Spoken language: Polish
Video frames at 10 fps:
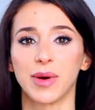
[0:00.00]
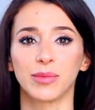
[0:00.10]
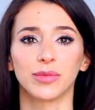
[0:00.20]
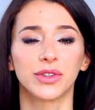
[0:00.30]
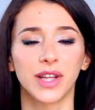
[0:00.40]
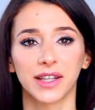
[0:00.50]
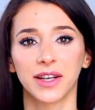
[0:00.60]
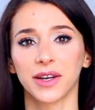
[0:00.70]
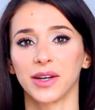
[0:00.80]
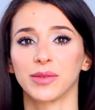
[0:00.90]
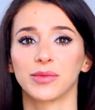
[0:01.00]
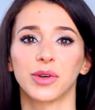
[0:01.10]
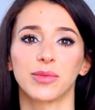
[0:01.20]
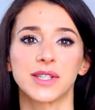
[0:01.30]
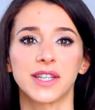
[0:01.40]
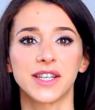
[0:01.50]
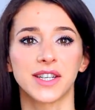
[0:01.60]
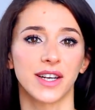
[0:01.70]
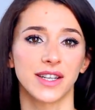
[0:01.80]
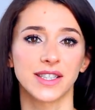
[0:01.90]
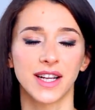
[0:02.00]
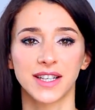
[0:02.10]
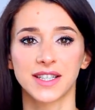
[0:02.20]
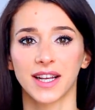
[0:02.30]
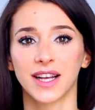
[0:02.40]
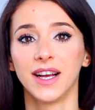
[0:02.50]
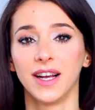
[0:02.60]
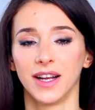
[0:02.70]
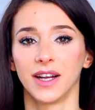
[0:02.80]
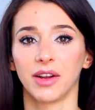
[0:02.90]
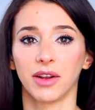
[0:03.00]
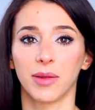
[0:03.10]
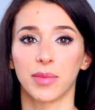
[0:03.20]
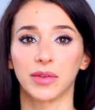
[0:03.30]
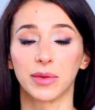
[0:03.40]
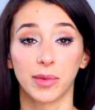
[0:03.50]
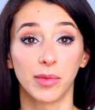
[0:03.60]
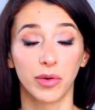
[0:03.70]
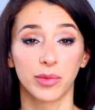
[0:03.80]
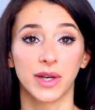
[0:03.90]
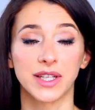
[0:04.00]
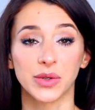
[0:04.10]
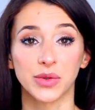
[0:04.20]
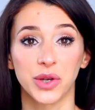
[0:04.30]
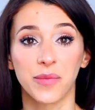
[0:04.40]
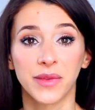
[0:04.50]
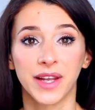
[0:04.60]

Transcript: mam taki krem, tą maseczkę, esencję i one naprawdę pomogły mojej skórze.